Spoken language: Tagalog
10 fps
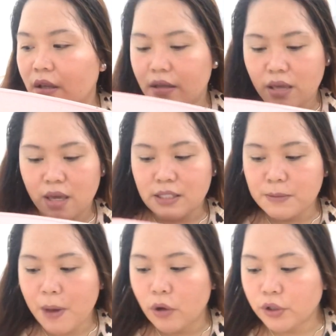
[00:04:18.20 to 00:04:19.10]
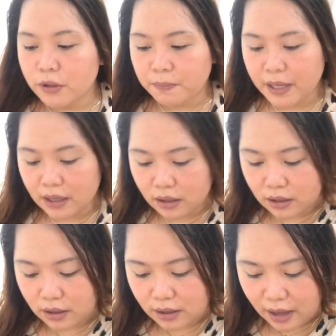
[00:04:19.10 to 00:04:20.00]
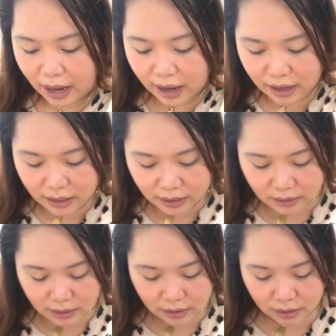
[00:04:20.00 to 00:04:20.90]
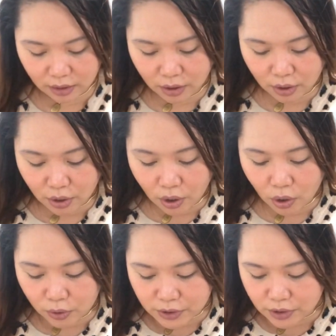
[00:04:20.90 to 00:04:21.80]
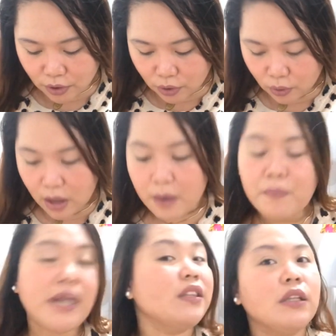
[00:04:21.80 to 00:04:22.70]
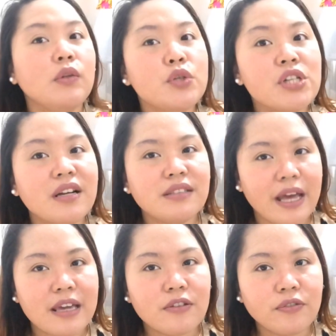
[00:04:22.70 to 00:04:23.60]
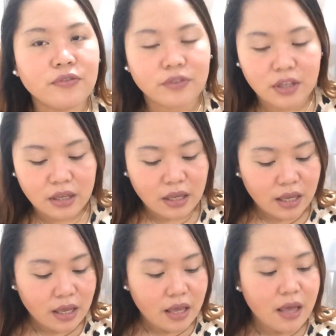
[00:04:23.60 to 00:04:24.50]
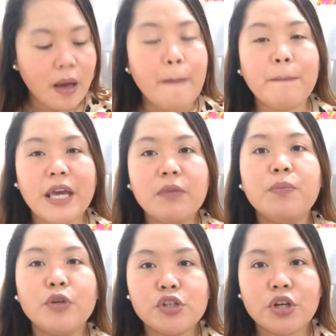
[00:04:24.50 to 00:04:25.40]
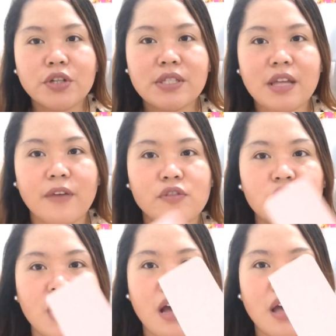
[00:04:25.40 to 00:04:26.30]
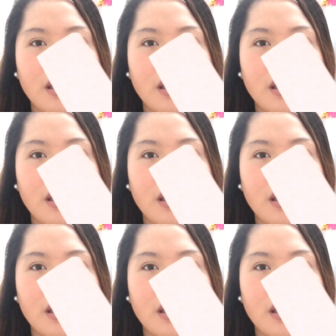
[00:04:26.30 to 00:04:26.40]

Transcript: Yeah, it's powdered pink. And, also, may tatlo siyang knife. May butcher's knife siya.